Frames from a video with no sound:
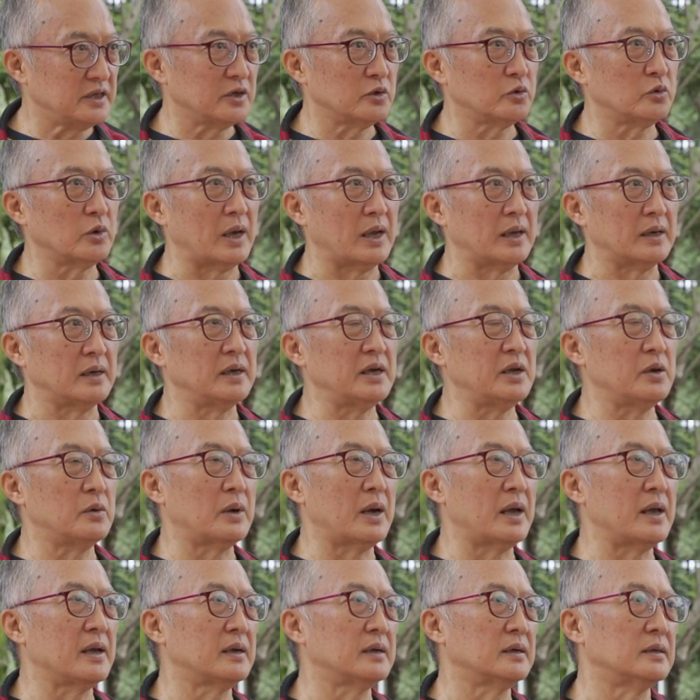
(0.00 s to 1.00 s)
段，另
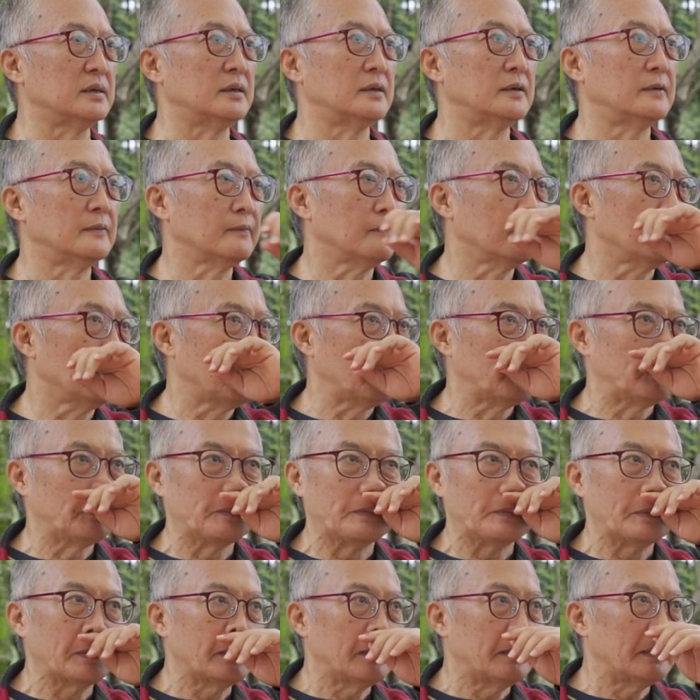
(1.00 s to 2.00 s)
外一个
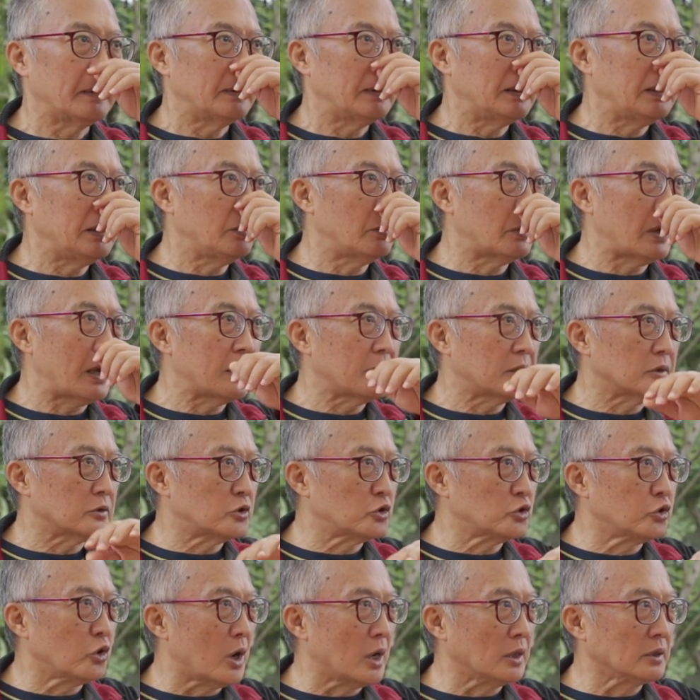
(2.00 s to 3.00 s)

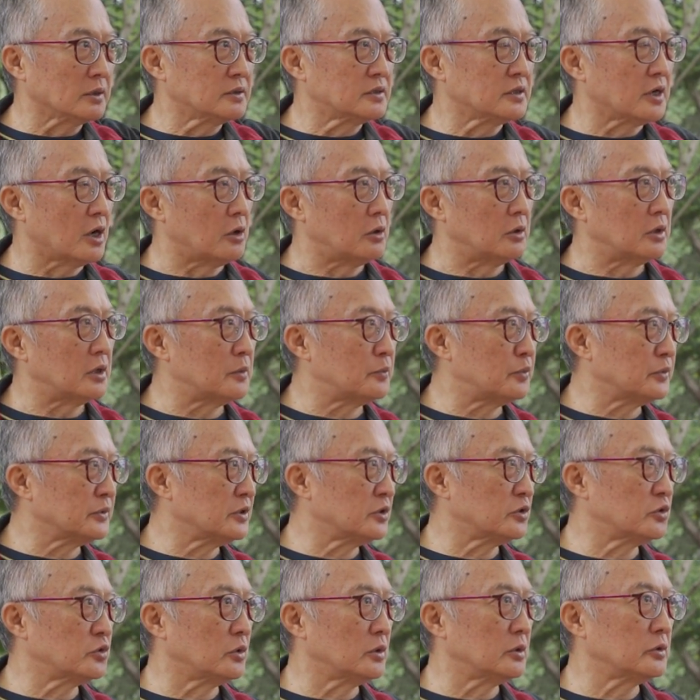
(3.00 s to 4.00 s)
创造，而不
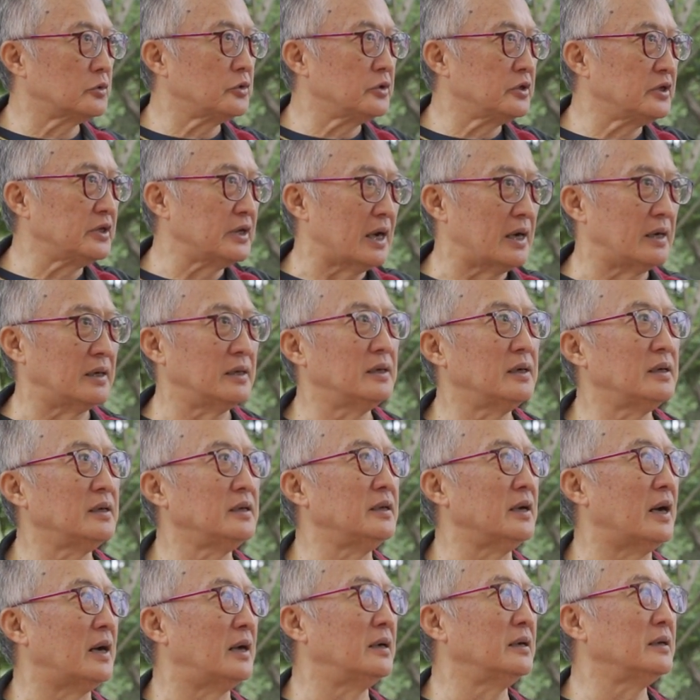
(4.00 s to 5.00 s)
是说去养
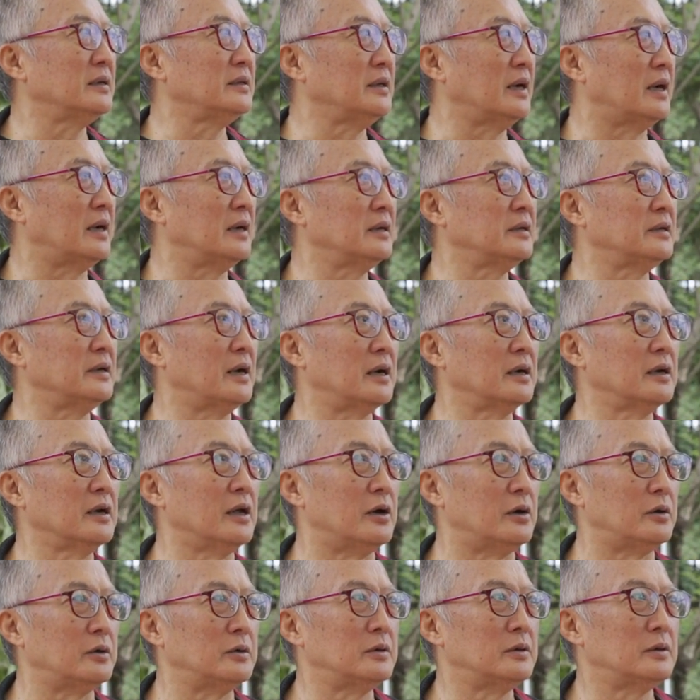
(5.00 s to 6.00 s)

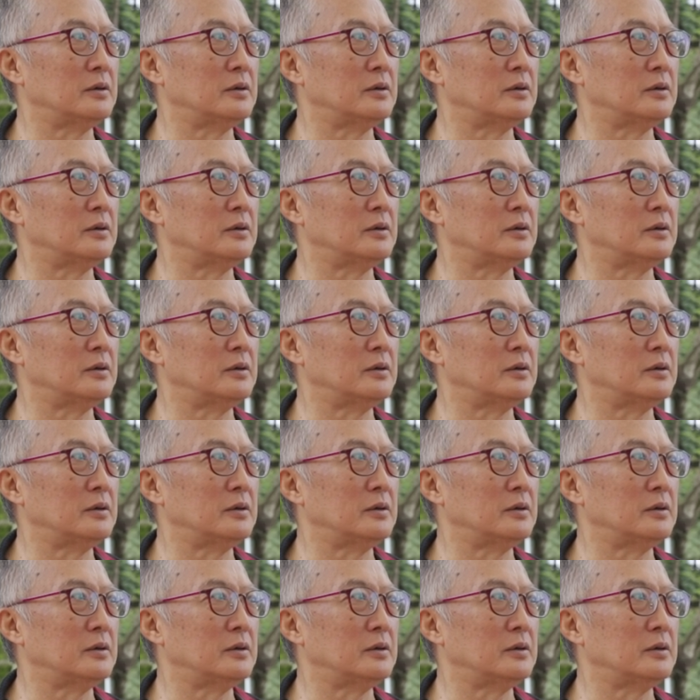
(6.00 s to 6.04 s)
老。